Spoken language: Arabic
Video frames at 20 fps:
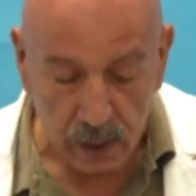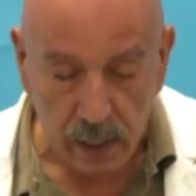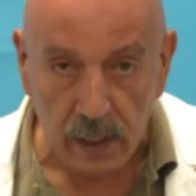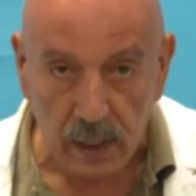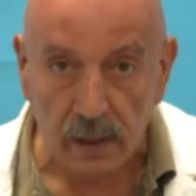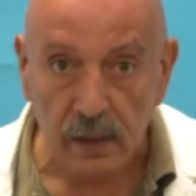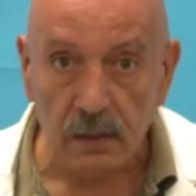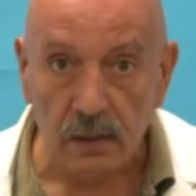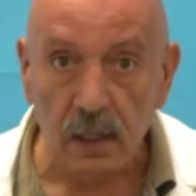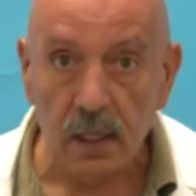
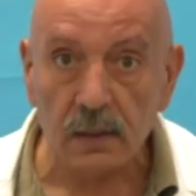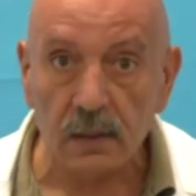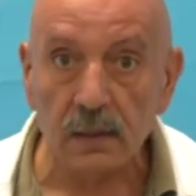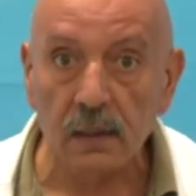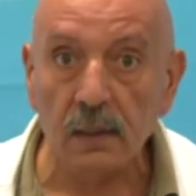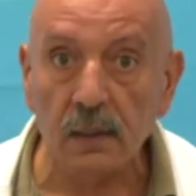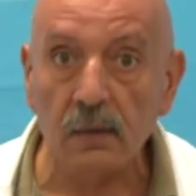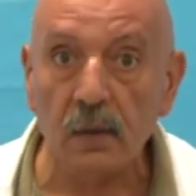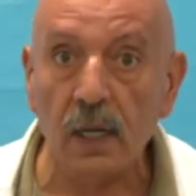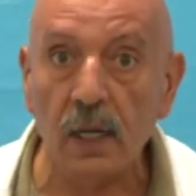اهل
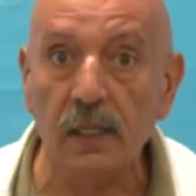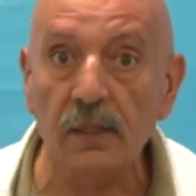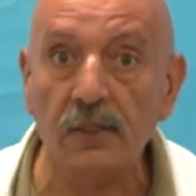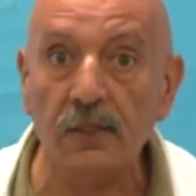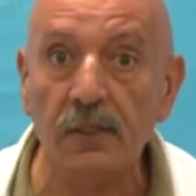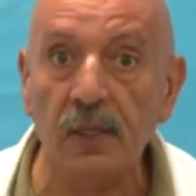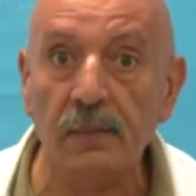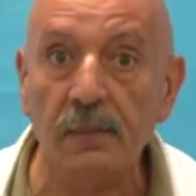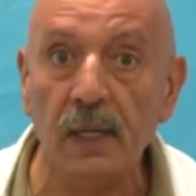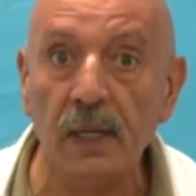الناصري واهل
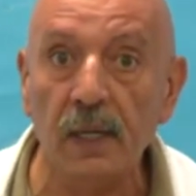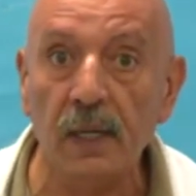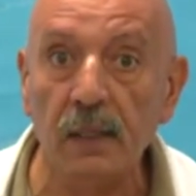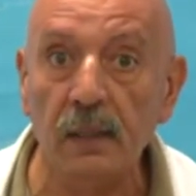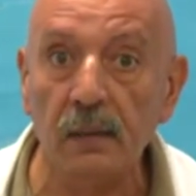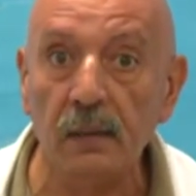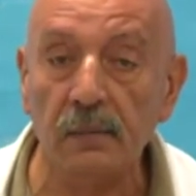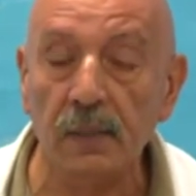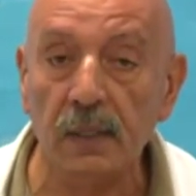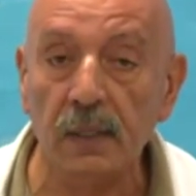
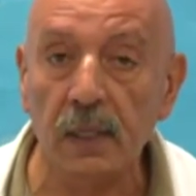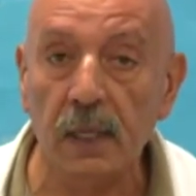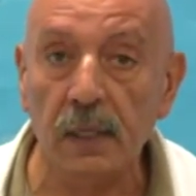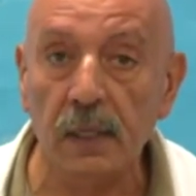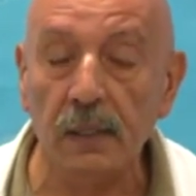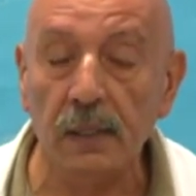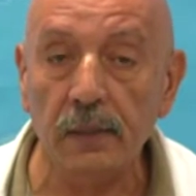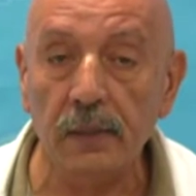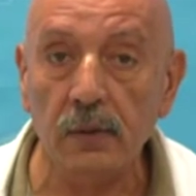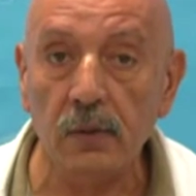الشمال بيطلع
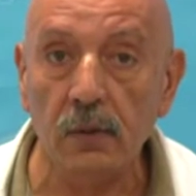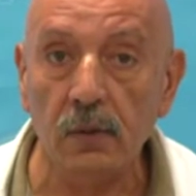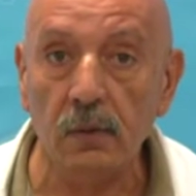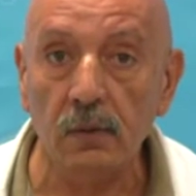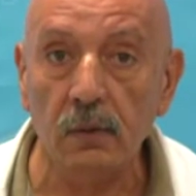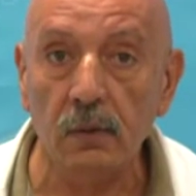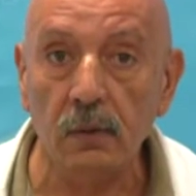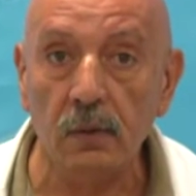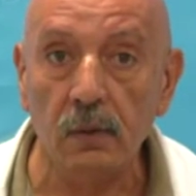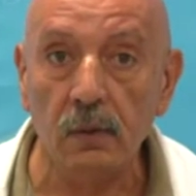لهم
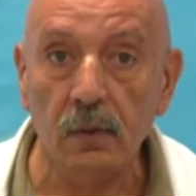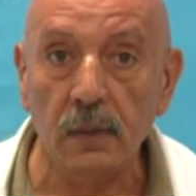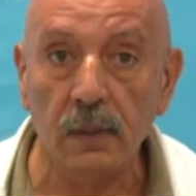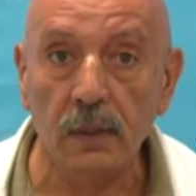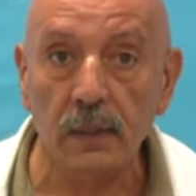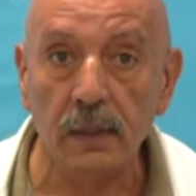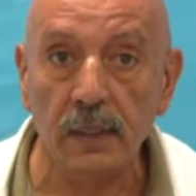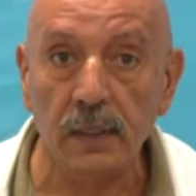ياخذوا إيه،